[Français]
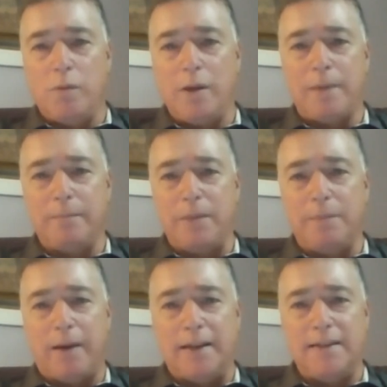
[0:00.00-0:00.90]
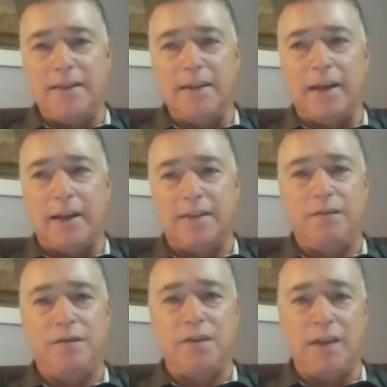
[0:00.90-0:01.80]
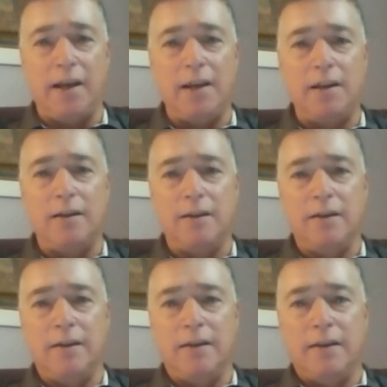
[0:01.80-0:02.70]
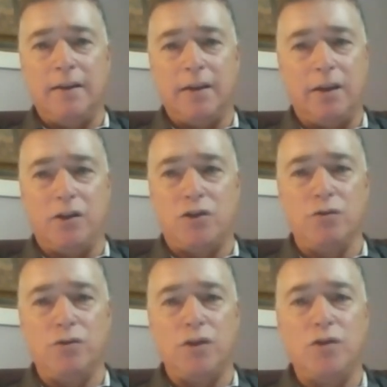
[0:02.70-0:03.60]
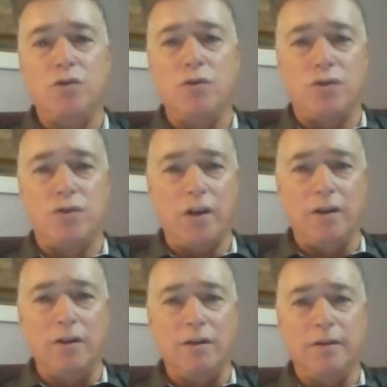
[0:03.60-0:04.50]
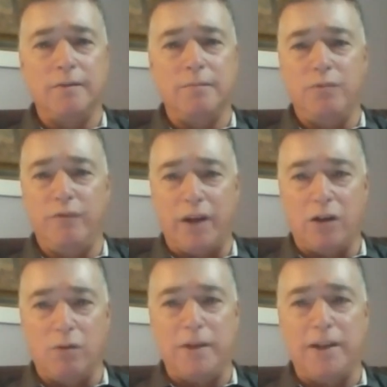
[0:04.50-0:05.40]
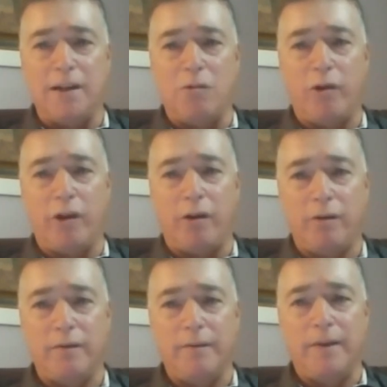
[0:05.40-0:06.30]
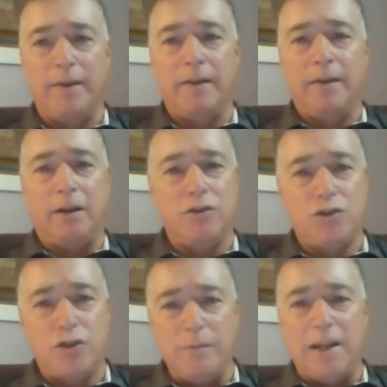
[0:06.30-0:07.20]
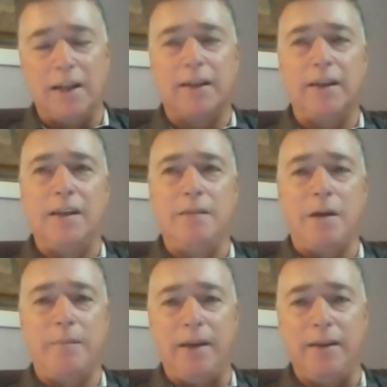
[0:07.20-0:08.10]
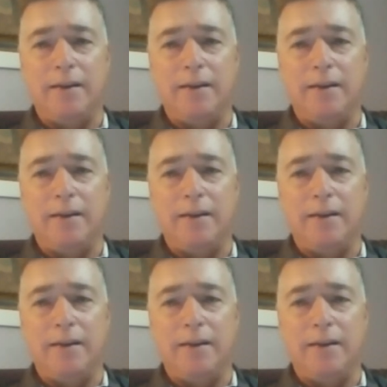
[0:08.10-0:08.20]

par mes paradis artificiels quelque chose que Dieu seul pouvait combler dans mon cœur. Alors, je cheminais tranquillement, mais